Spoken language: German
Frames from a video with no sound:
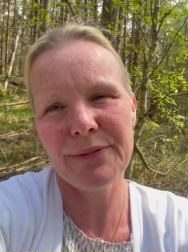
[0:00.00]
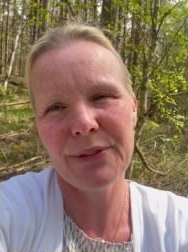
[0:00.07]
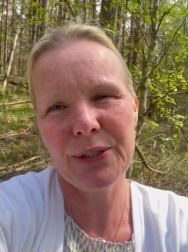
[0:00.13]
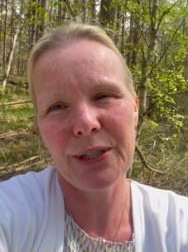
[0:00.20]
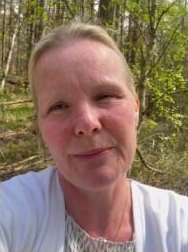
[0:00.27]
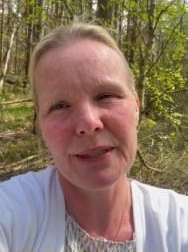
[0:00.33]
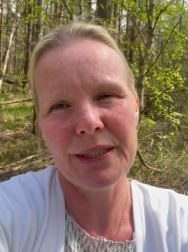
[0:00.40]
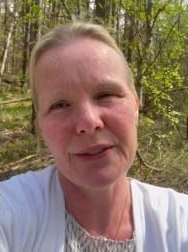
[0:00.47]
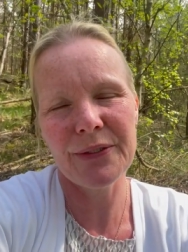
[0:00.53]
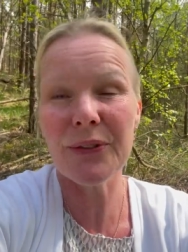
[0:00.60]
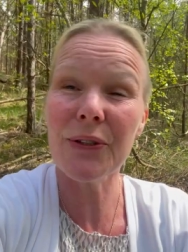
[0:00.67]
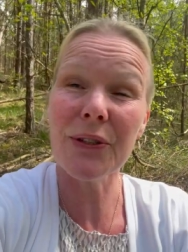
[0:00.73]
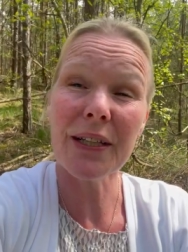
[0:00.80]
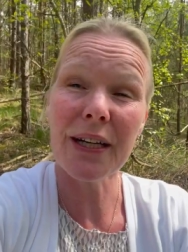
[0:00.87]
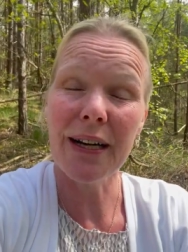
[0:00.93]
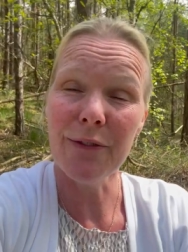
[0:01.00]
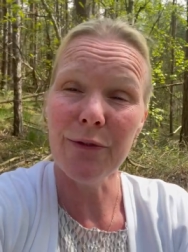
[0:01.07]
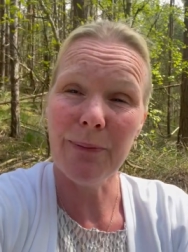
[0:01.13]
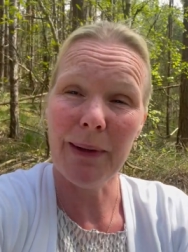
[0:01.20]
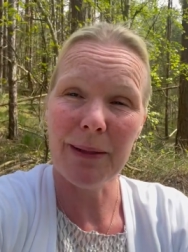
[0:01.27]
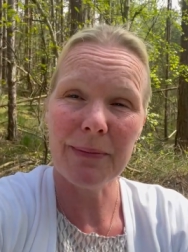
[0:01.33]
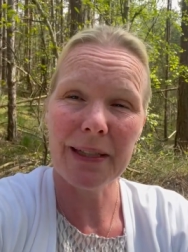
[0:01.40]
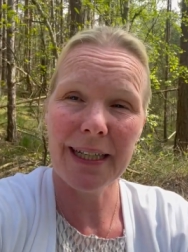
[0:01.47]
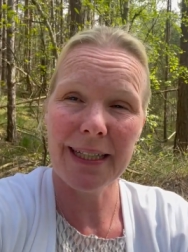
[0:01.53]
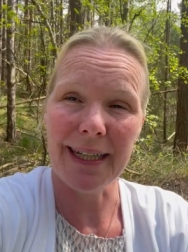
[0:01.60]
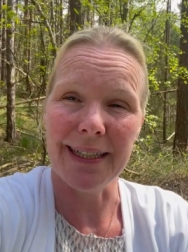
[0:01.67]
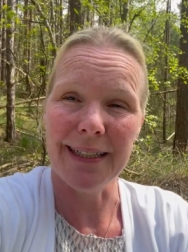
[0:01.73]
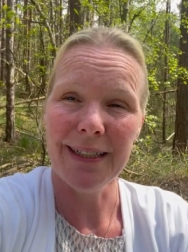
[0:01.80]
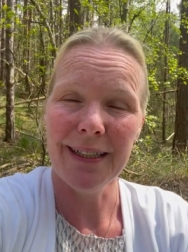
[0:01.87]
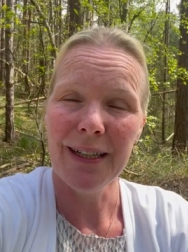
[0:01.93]
Willkommen zurück auf meinem
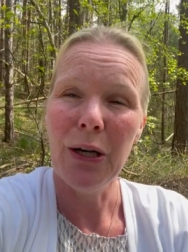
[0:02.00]
Kanal.